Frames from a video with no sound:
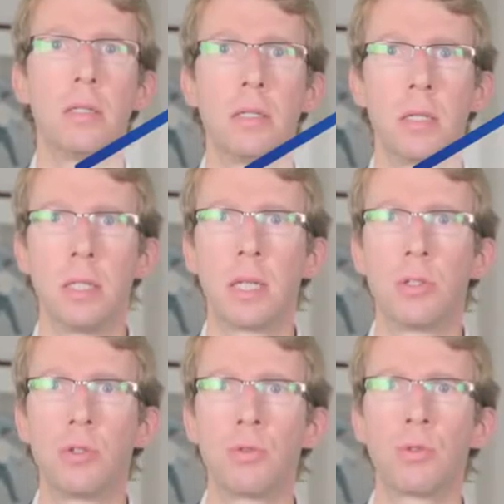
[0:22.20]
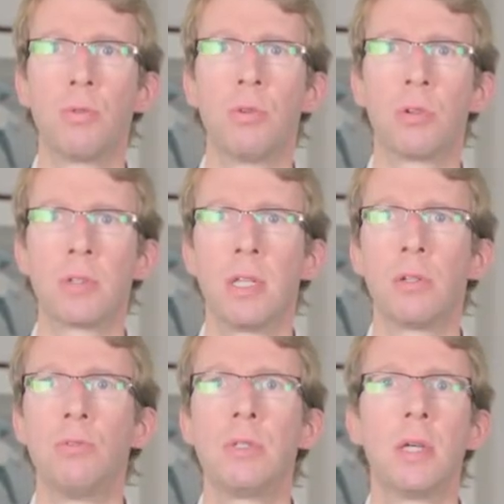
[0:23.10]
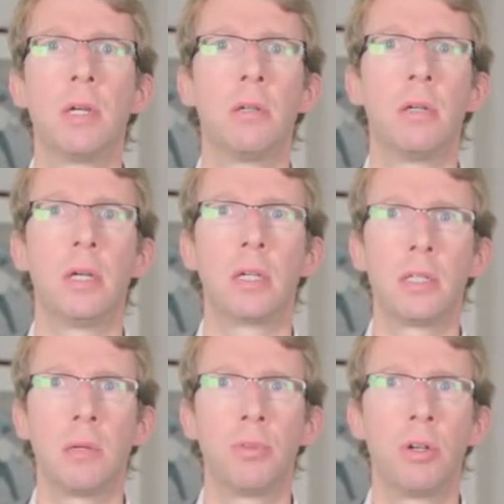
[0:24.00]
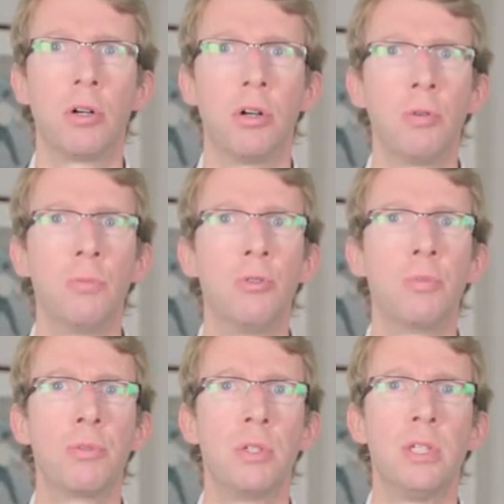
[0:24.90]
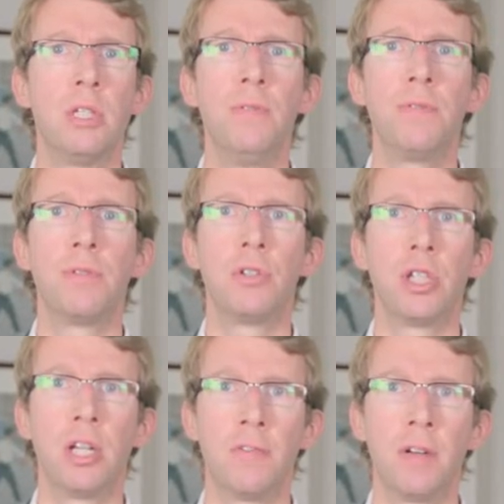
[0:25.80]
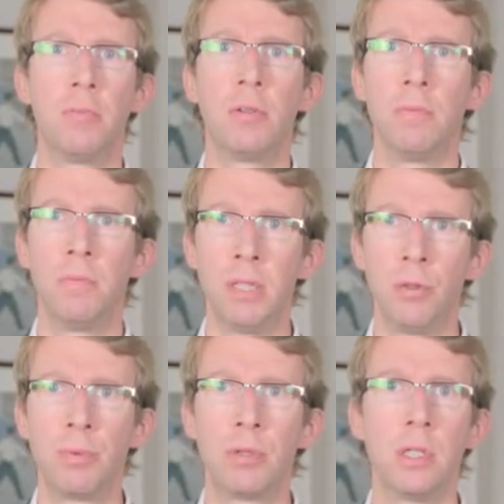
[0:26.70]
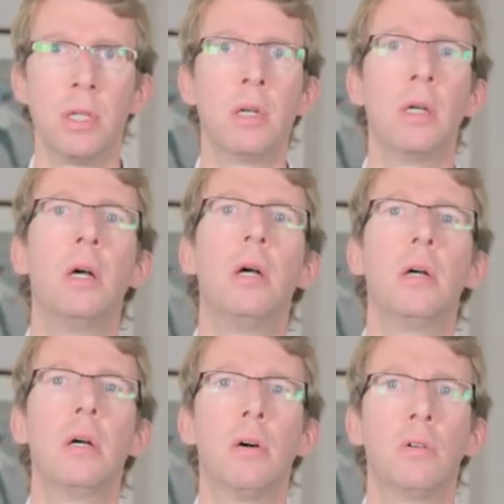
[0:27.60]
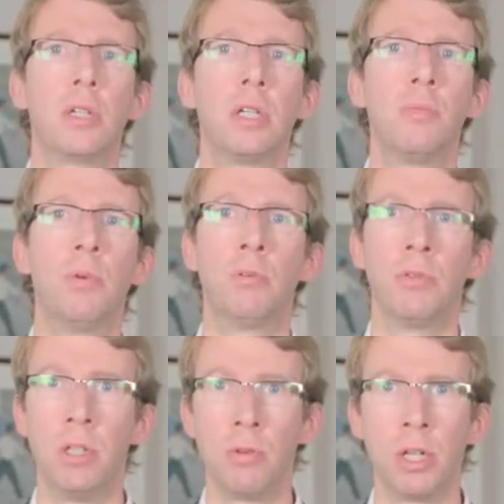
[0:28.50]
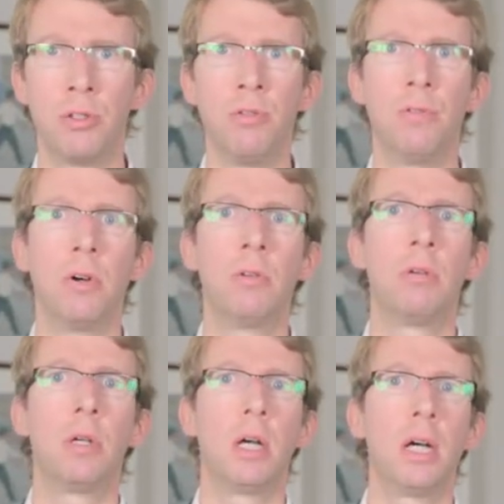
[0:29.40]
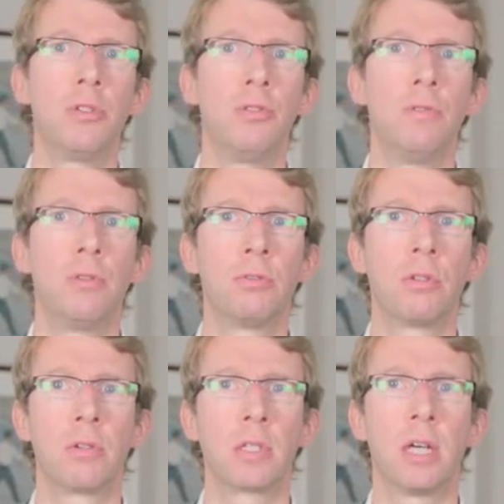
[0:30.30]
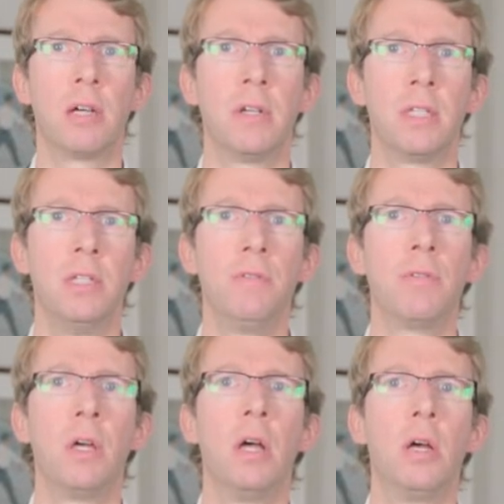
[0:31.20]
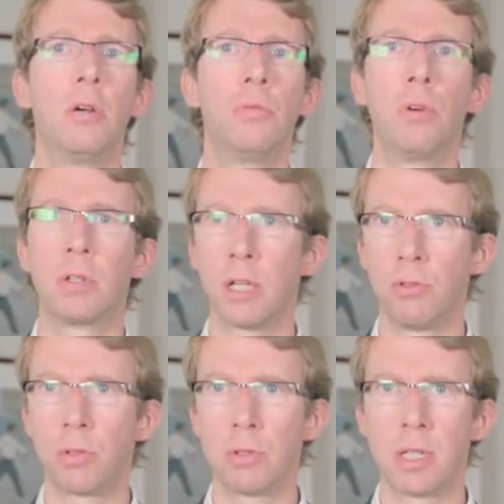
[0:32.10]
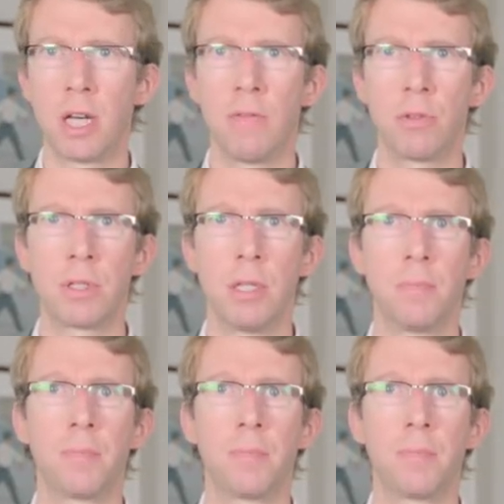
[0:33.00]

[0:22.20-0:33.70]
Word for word: Ces indications sont le cancer du sein, un récepteur hormonopositif chez la femme ménopausée, en traitement néoadjuvant, adjuvant de cancer invasif, ou en cas de cancer avancé.